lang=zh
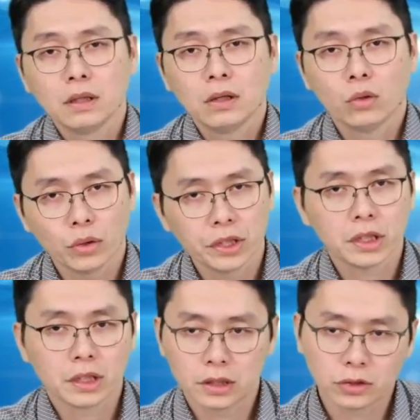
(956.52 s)
获利
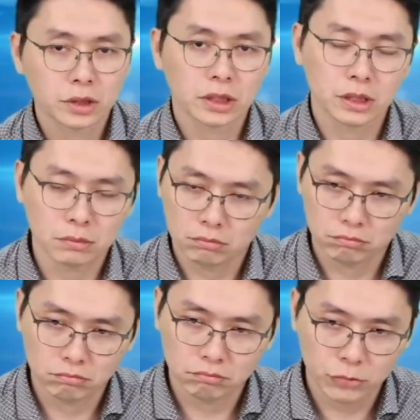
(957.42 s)
可能就接近
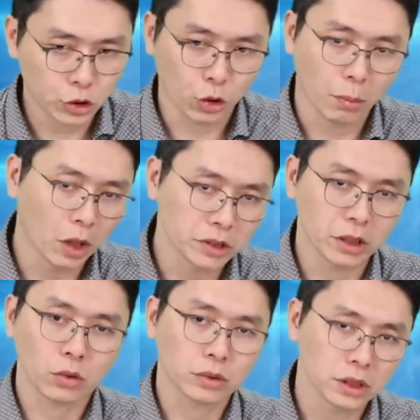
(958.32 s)
9毛
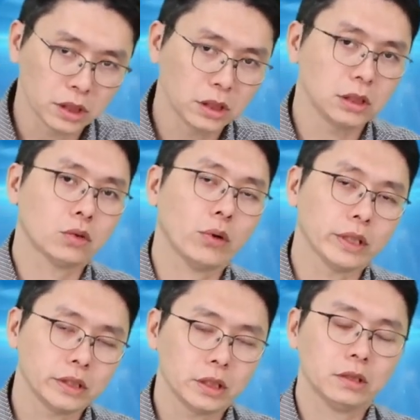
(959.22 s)
钱或者接近1
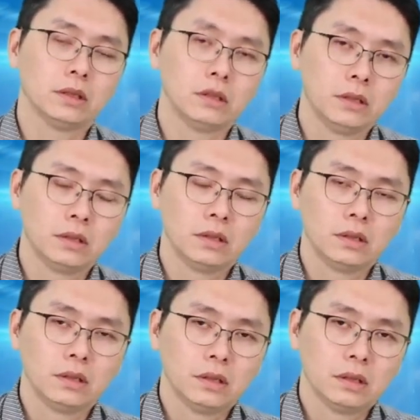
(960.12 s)
块钱。
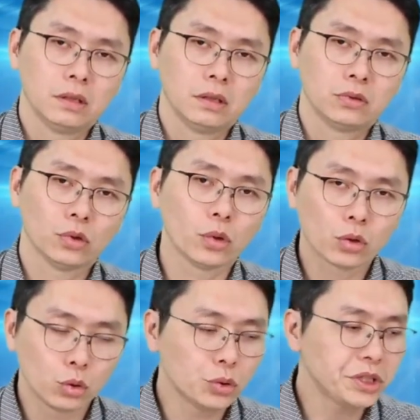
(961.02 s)
所以我
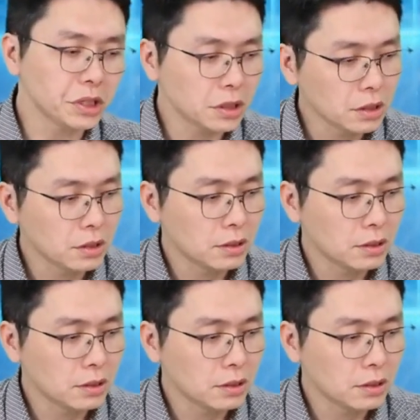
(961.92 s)
估计